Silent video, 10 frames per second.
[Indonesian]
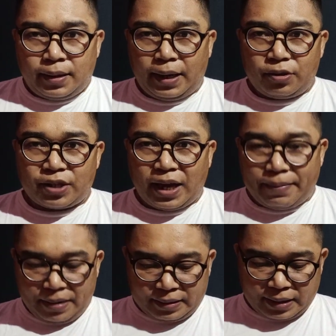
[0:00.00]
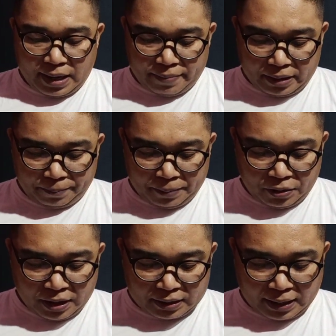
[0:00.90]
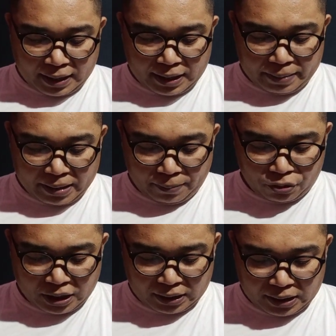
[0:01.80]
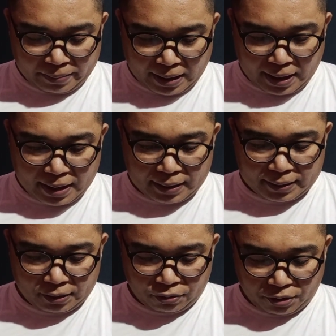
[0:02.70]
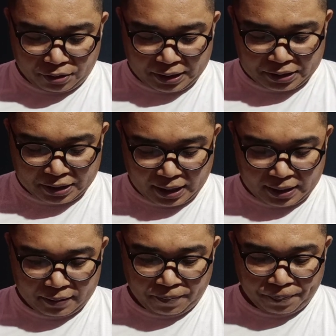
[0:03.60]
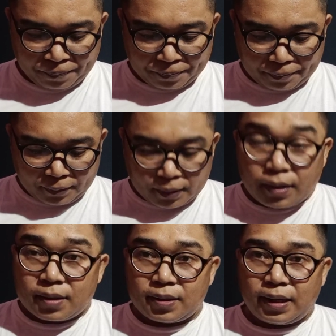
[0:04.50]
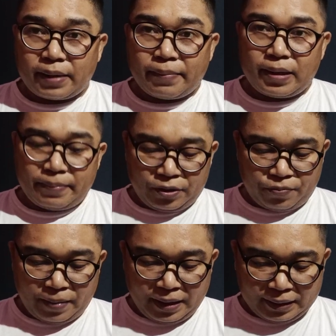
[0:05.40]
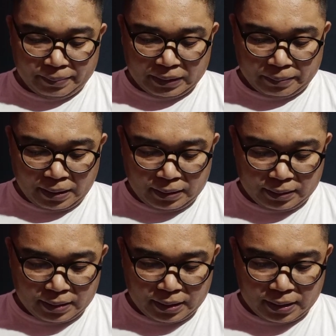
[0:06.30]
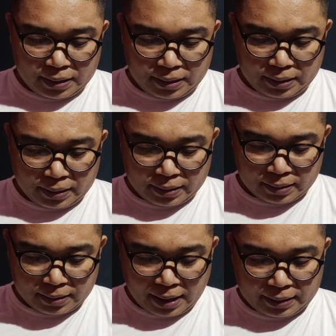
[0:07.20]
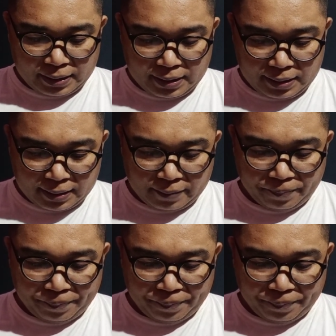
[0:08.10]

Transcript: Halo sahabat-sahabat pioner sekalian dimanapun saat ini berada di seluruh Indonesia. Senang kembali berjumpa dengan teman-teman di saat ini ya.